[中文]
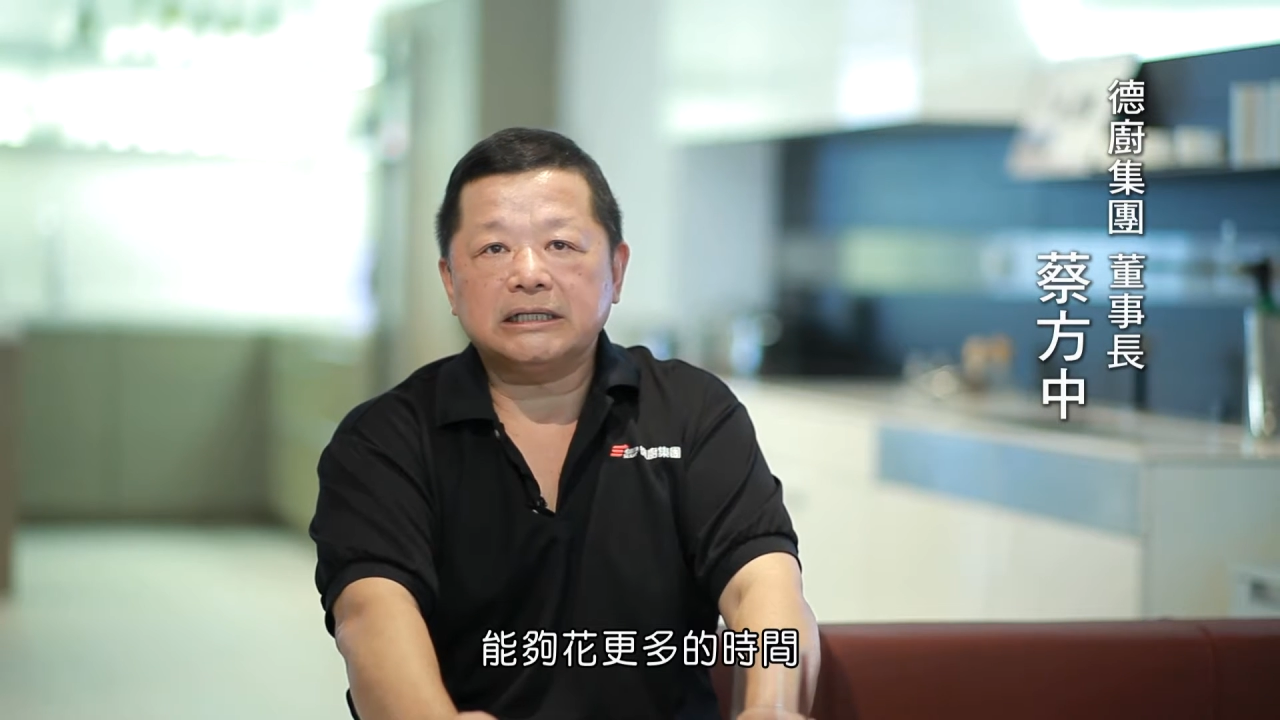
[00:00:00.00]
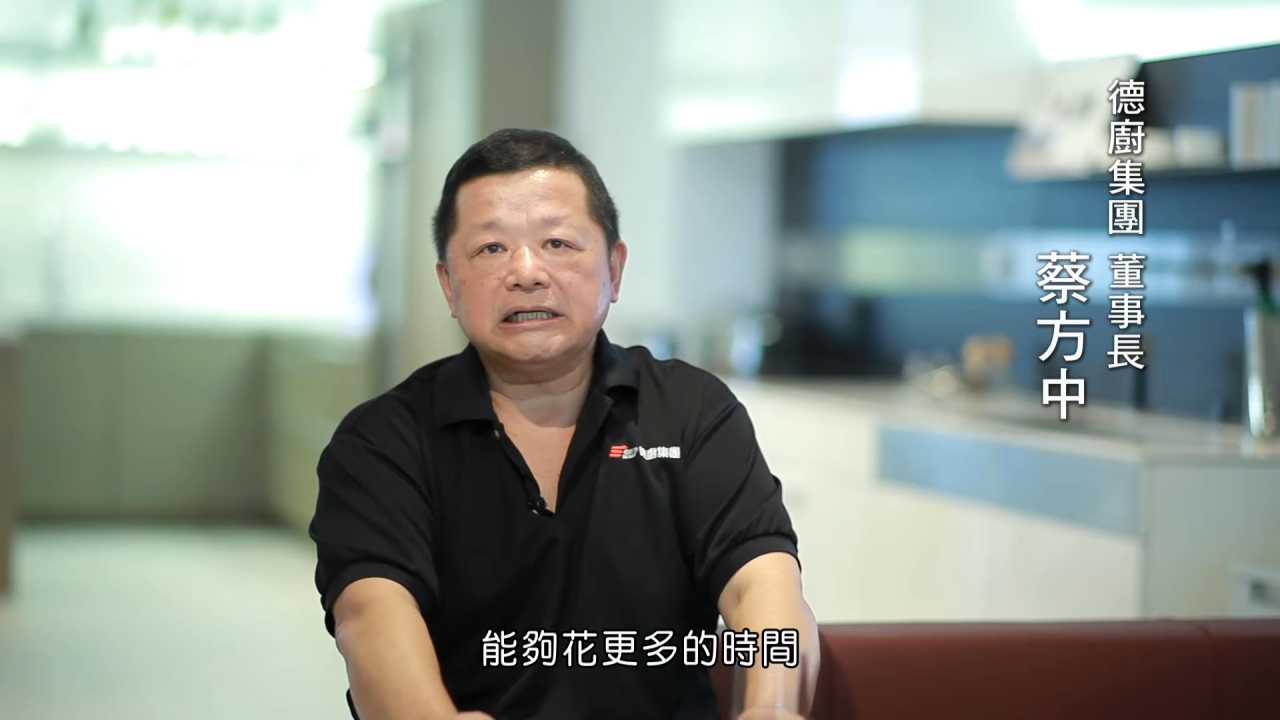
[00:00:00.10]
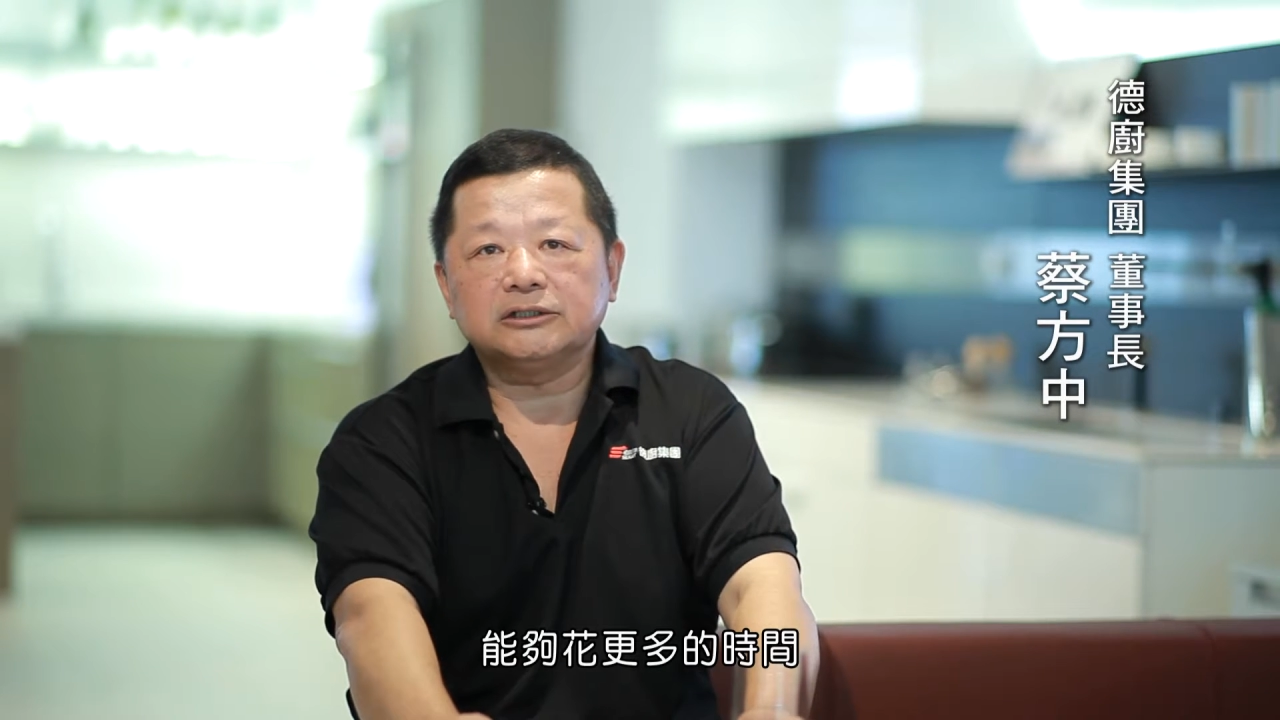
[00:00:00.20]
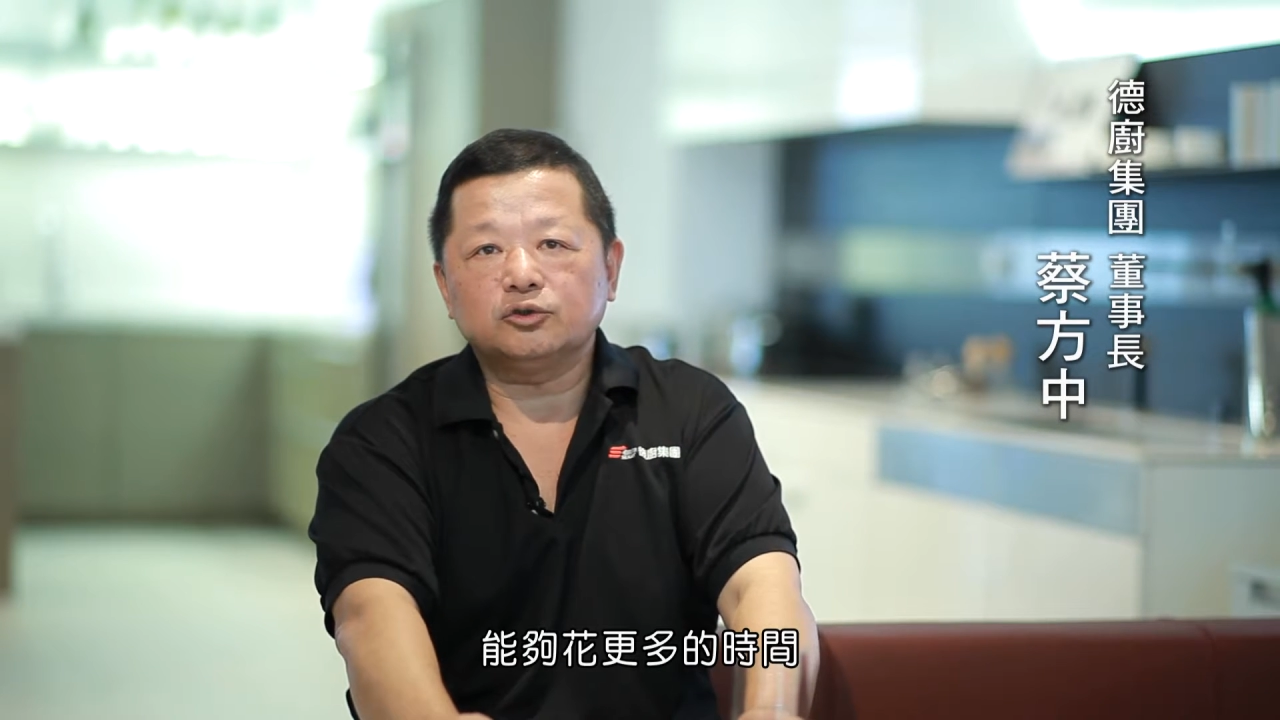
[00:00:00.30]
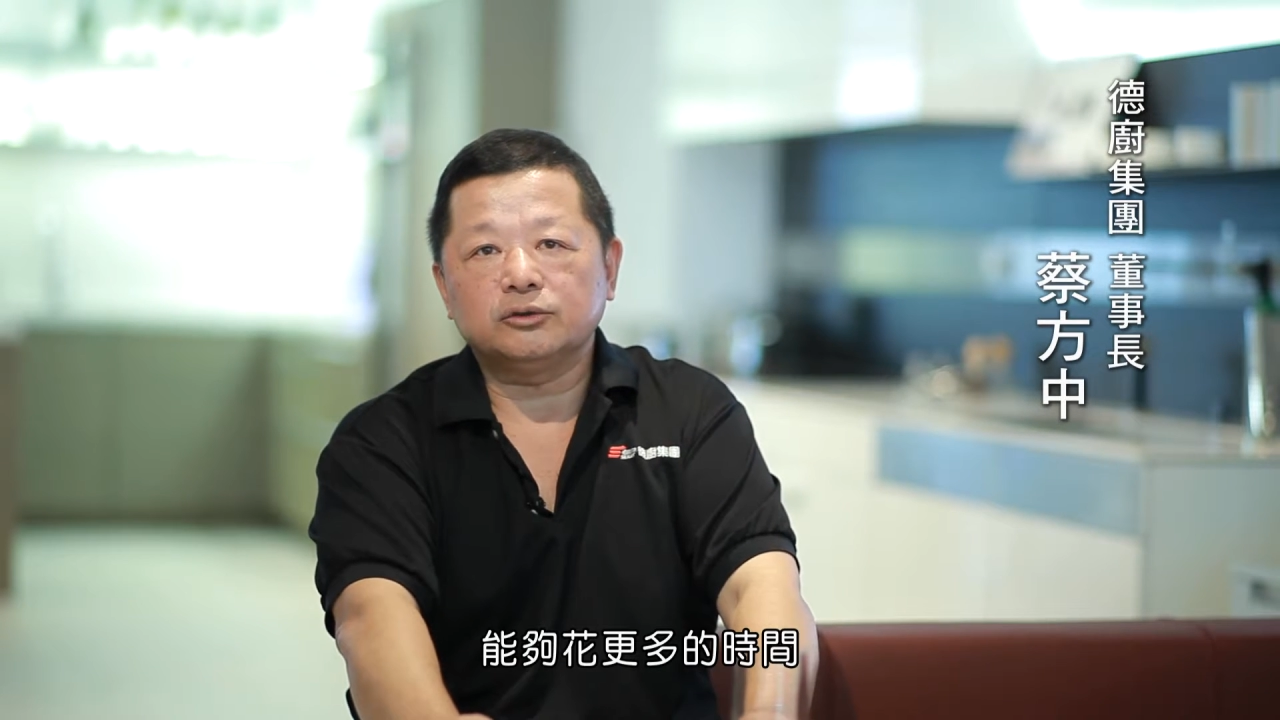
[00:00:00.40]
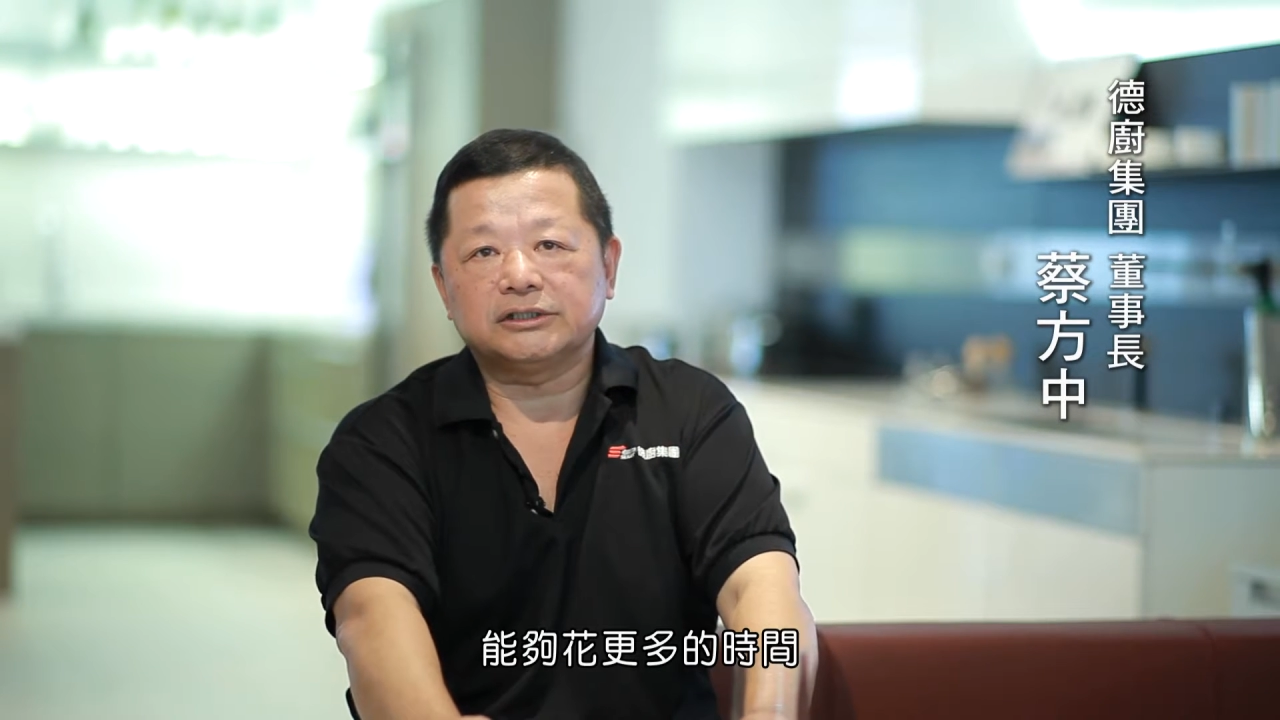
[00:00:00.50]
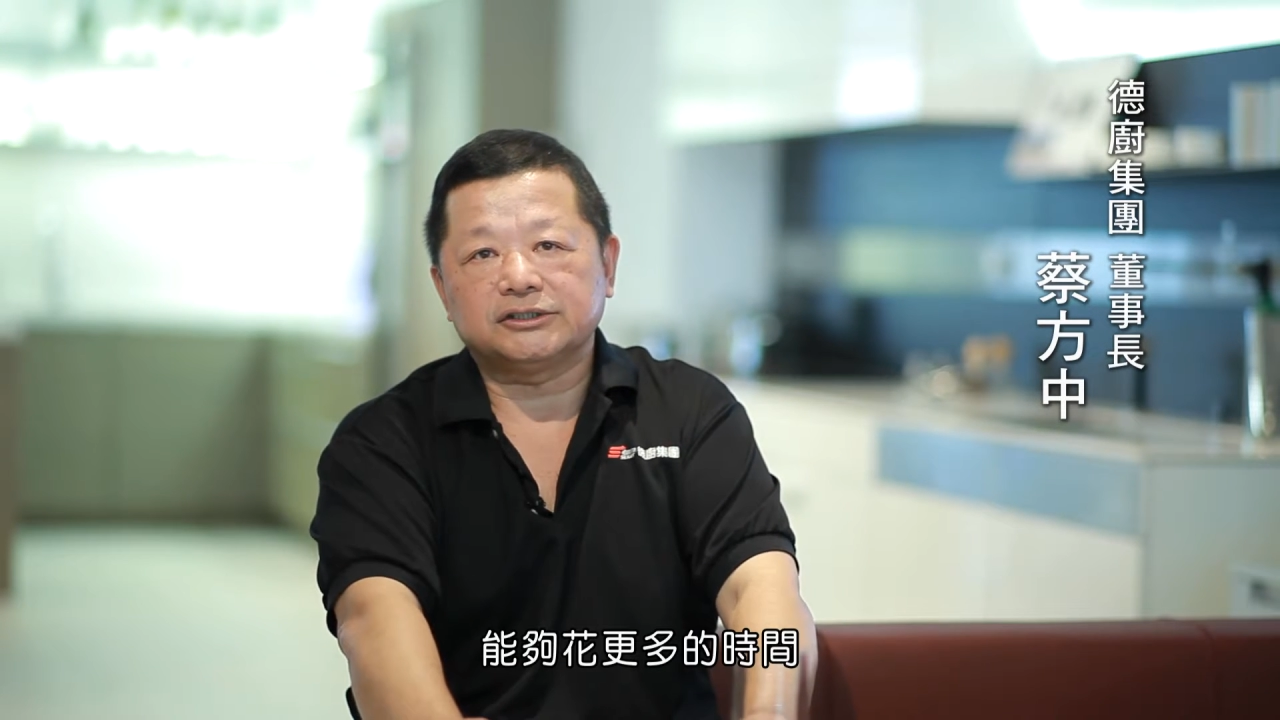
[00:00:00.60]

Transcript: 更多的